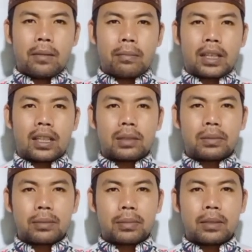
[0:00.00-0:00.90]
Baiklah
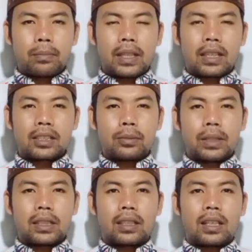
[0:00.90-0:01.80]
teman-teman, pada
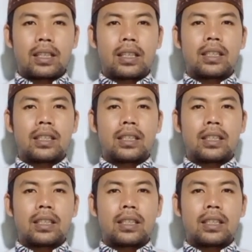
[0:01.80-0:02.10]
kesempatan kali